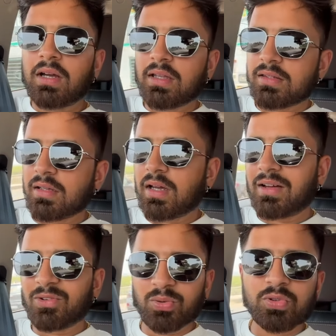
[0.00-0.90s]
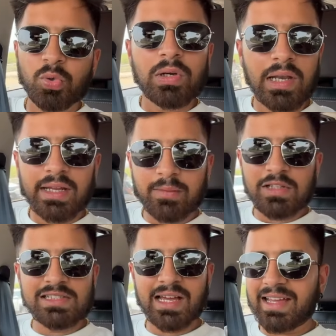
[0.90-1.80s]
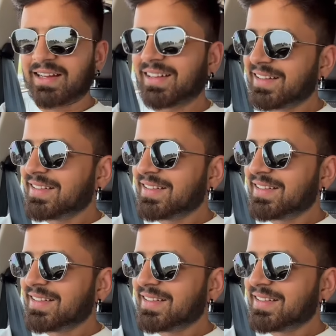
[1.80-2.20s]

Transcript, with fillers: कहते हैं हाँ वो ढूंढ लेंगे मिल जाएगा